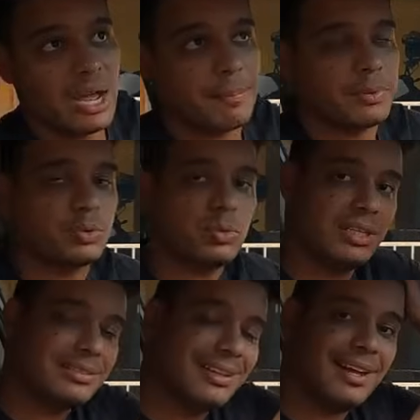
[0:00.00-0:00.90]
olhar para os
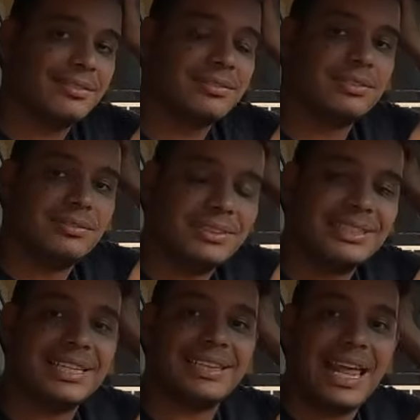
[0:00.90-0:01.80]
dois lados.
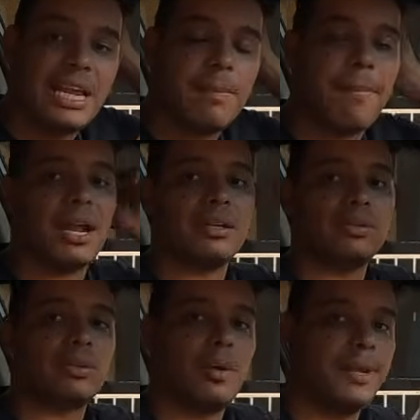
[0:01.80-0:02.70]
Você tem que parar
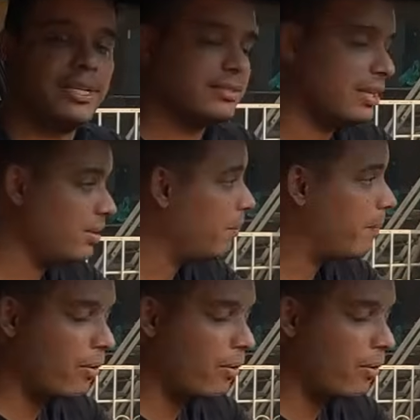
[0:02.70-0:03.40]
totalmente, você não